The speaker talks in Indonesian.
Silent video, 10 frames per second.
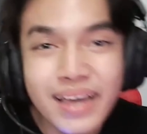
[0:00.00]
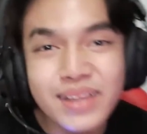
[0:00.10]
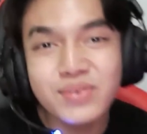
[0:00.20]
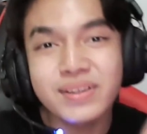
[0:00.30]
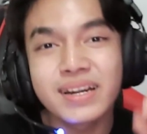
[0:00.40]

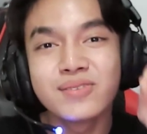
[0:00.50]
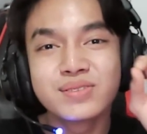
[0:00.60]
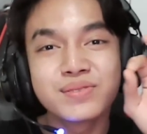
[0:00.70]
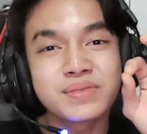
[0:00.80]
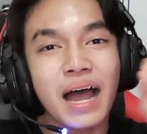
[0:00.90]
itu kena
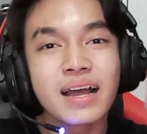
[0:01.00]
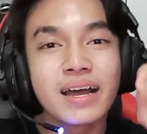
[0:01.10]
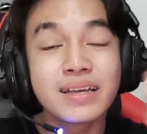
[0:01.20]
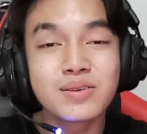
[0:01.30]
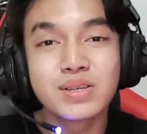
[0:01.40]
ujung
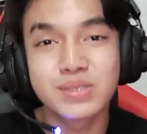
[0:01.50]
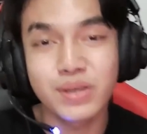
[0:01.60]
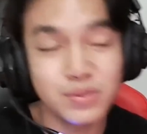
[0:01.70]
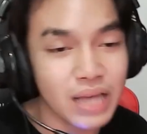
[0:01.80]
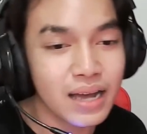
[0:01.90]
tangga itu loh
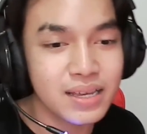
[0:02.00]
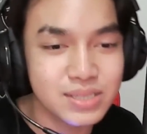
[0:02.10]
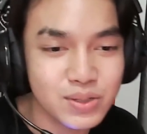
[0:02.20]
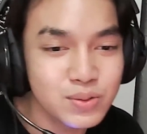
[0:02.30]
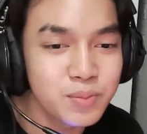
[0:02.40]
coy itu
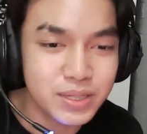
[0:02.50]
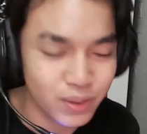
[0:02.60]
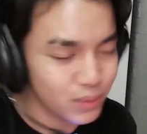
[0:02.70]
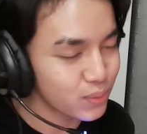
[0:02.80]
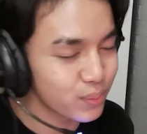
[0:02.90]
sakit coy sumpah
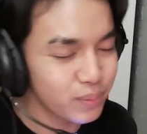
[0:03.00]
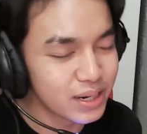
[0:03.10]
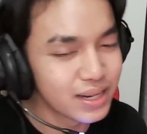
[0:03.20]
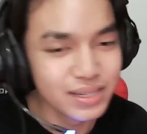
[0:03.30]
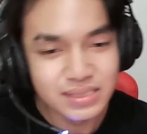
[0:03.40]
coy itu
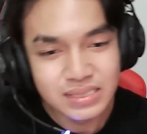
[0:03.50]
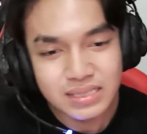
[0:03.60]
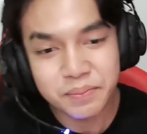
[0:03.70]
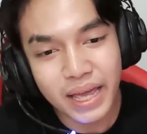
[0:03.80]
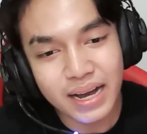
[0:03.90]
beh
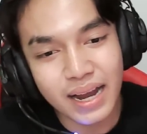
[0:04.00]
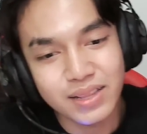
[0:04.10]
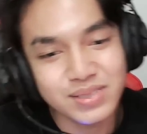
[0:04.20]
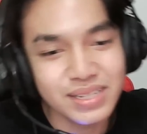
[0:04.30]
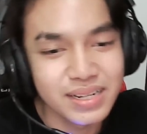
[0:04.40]
merah
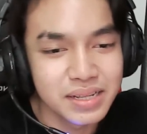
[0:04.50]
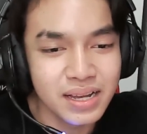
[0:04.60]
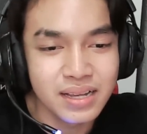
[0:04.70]
itu sininya